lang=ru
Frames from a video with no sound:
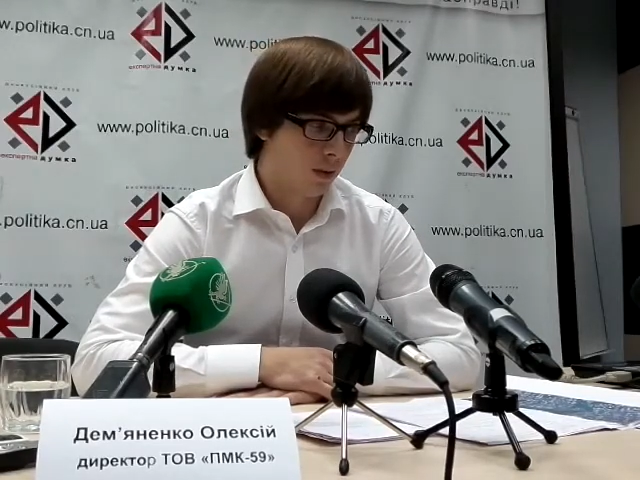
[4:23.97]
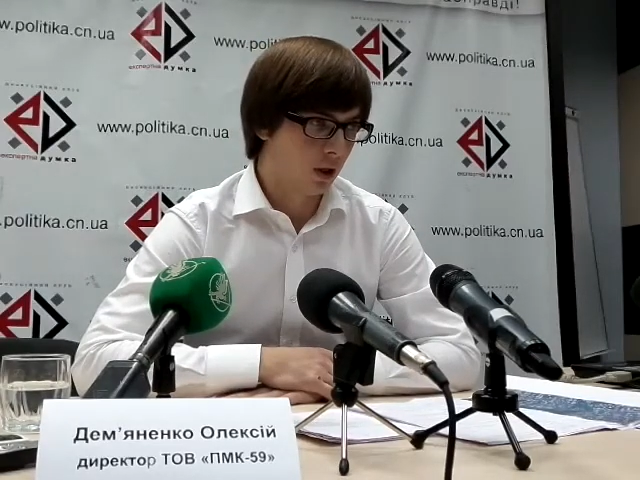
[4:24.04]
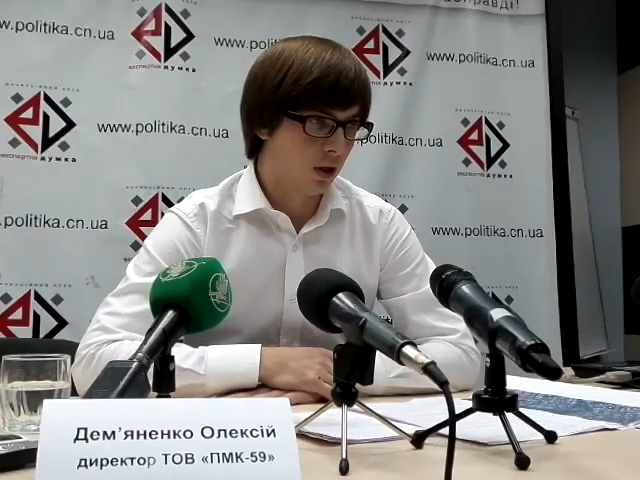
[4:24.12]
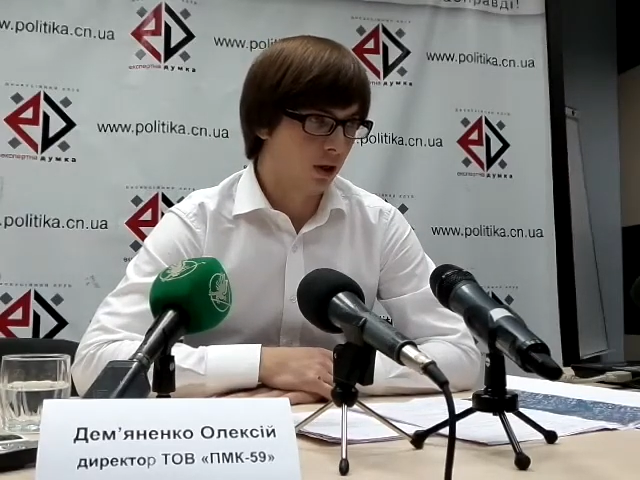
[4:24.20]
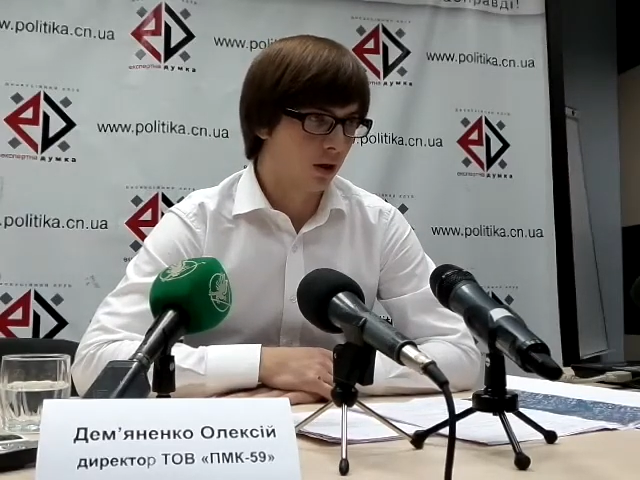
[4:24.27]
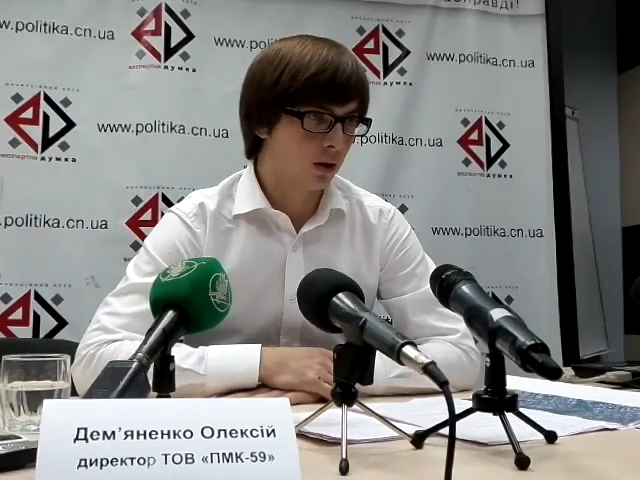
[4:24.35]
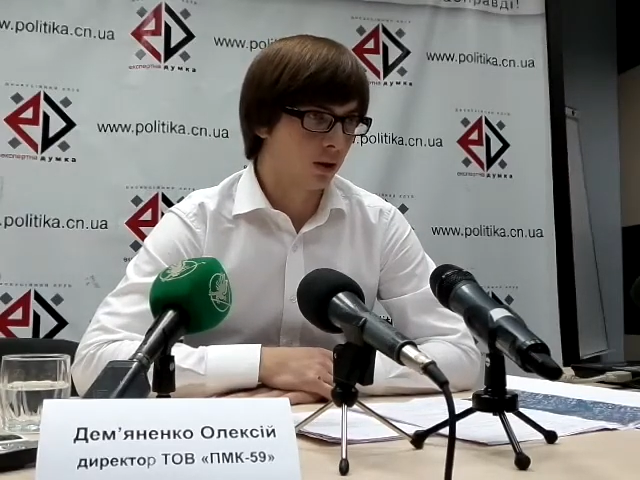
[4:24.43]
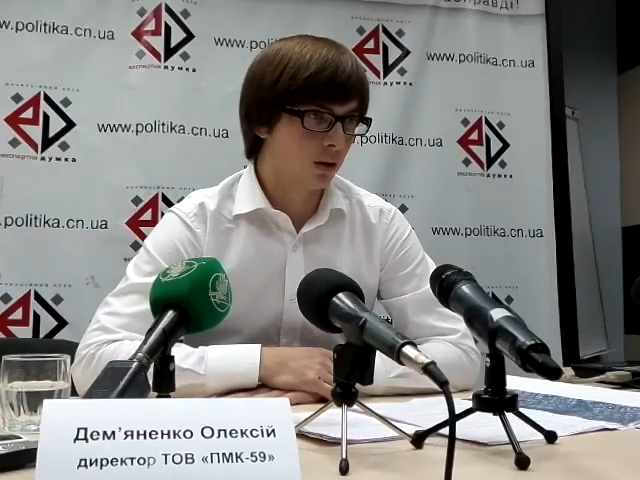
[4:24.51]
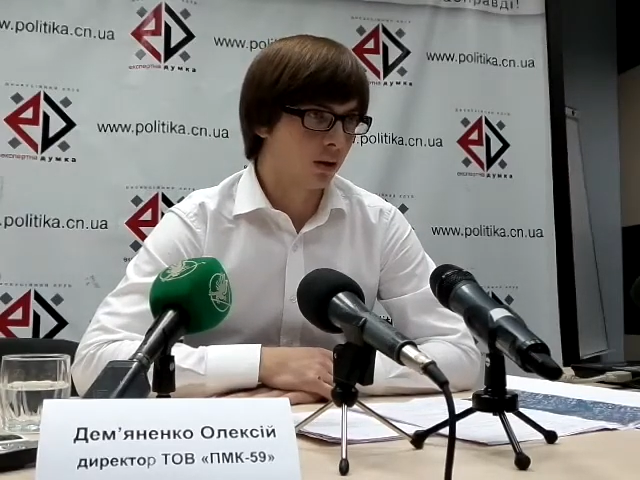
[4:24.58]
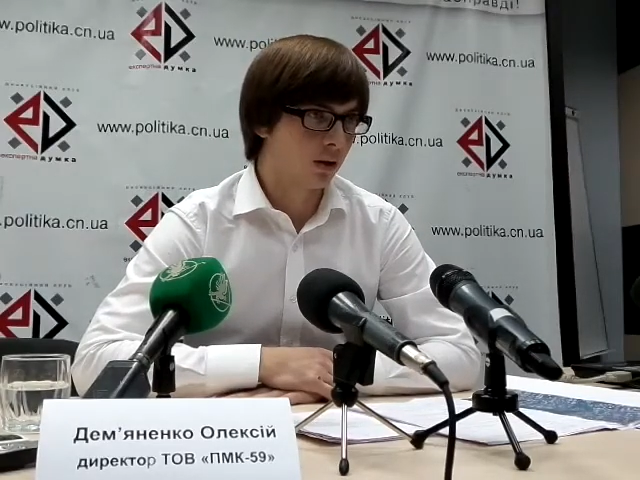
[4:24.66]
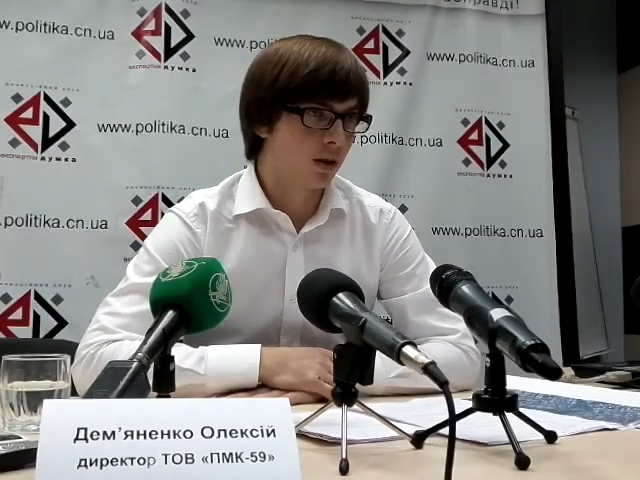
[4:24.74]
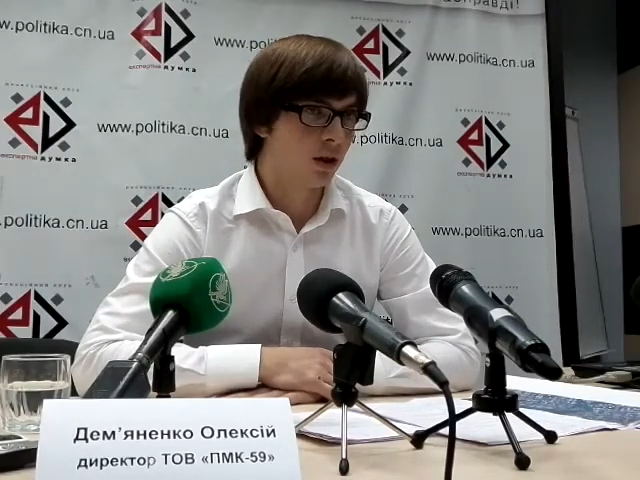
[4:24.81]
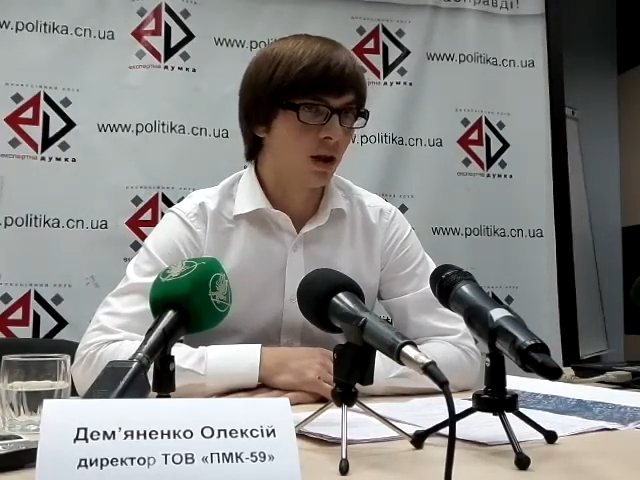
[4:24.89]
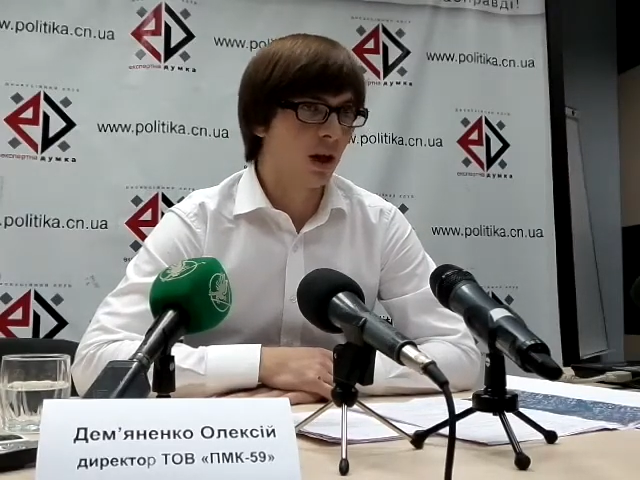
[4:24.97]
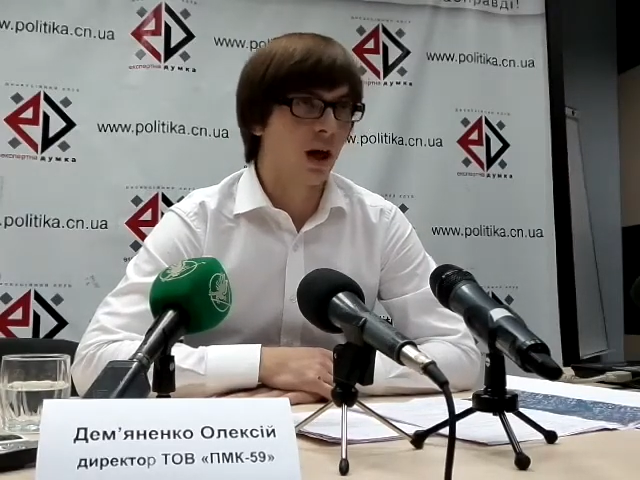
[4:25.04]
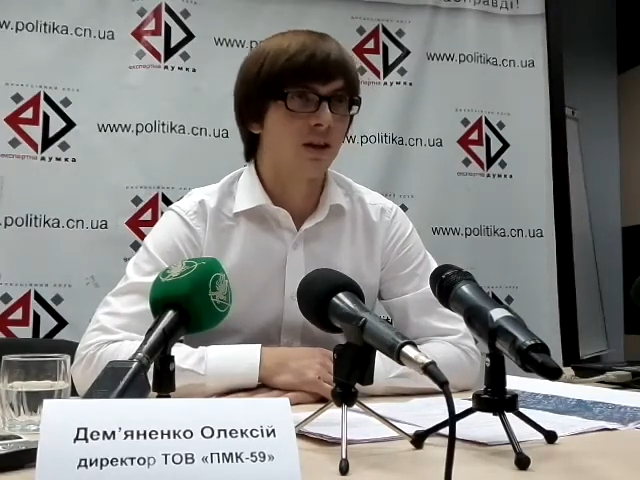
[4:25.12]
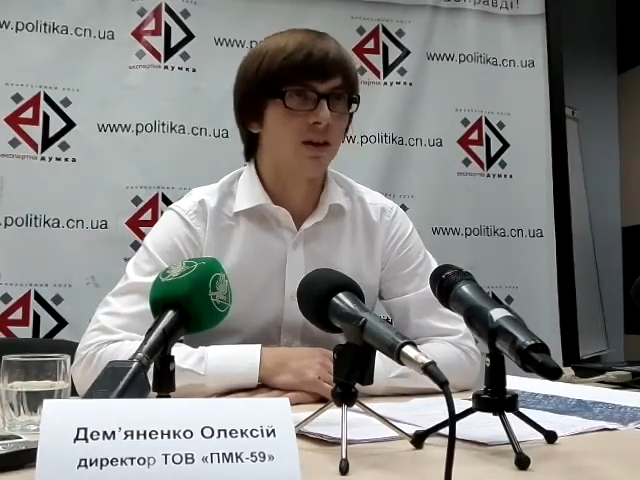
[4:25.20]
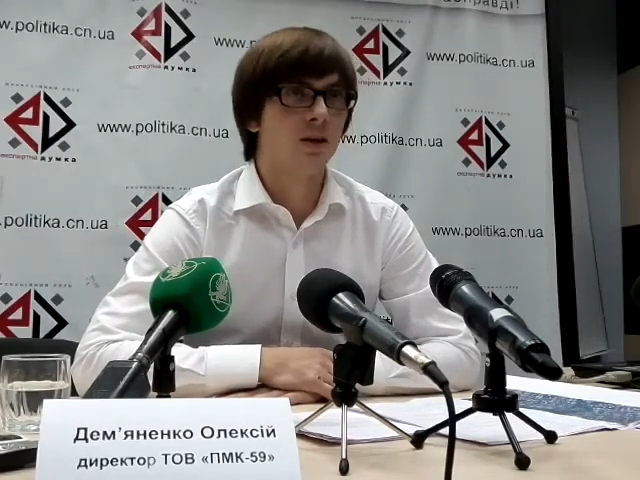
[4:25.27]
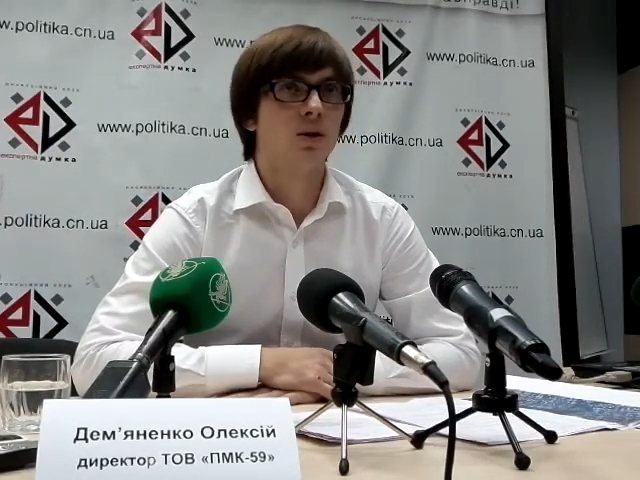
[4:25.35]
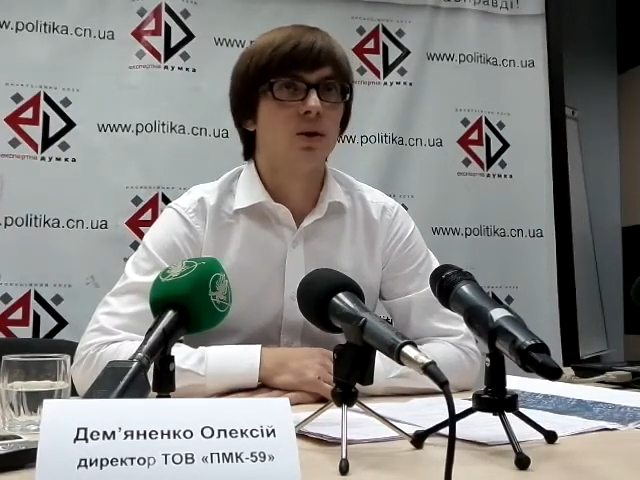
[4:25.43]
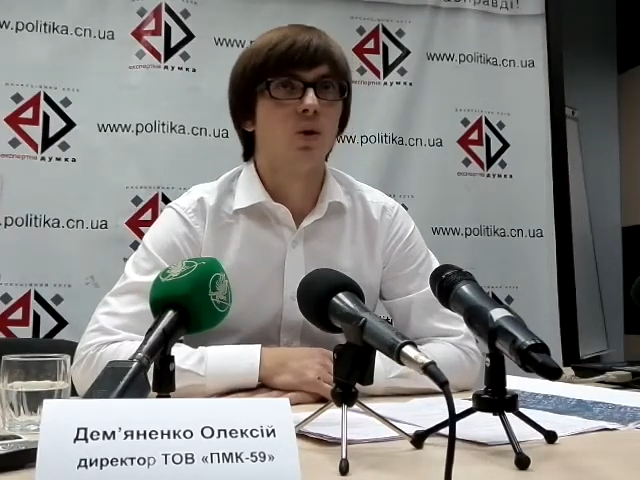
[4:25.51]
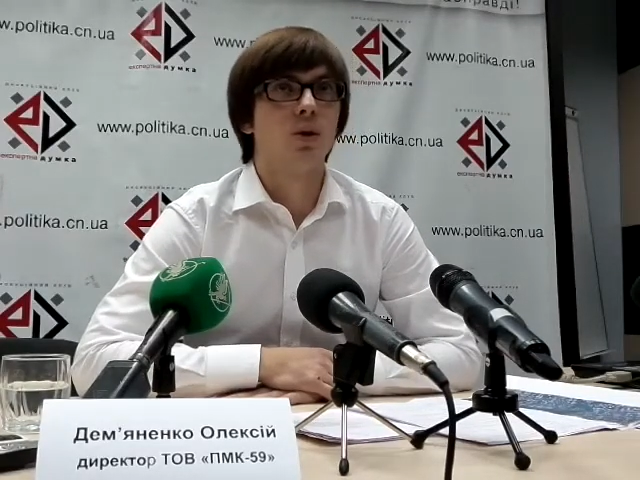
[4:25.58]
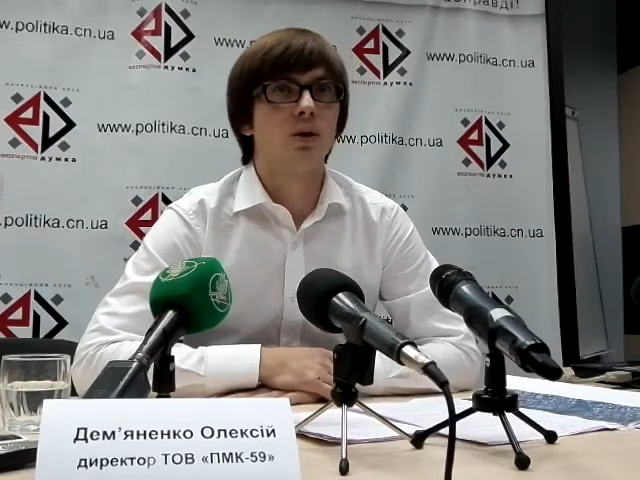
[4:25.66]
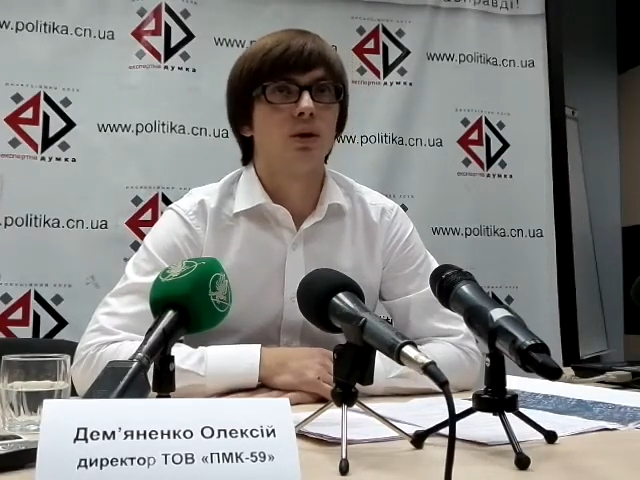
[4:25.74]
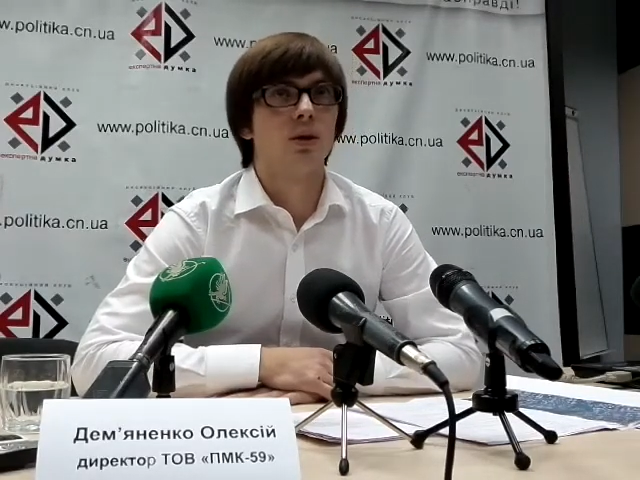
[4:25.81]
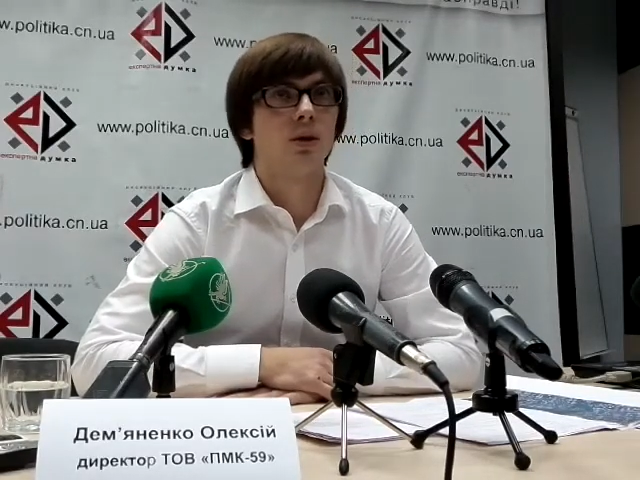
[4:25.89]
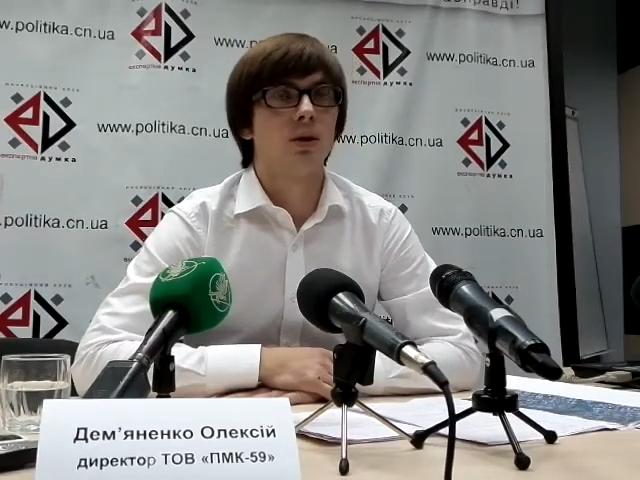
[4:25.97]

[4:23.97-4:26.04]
И не на один год,